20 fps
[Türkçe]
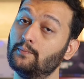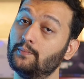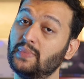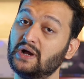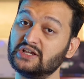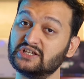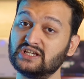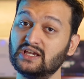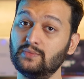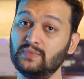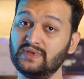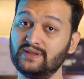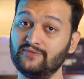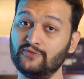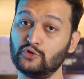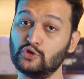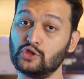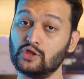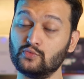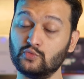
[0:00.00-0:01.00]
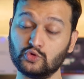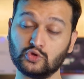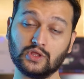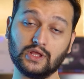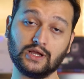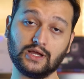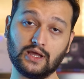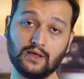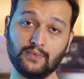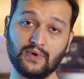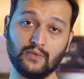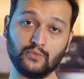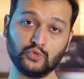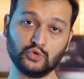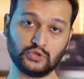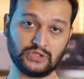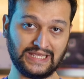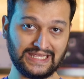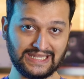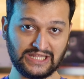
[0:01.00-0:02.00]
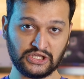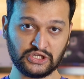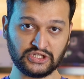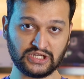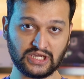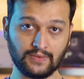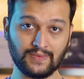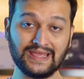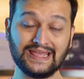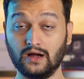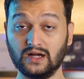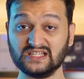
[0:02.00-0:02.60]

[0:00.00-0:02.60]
Başka bir videoda mutlaka ben bunu deneyeceğim.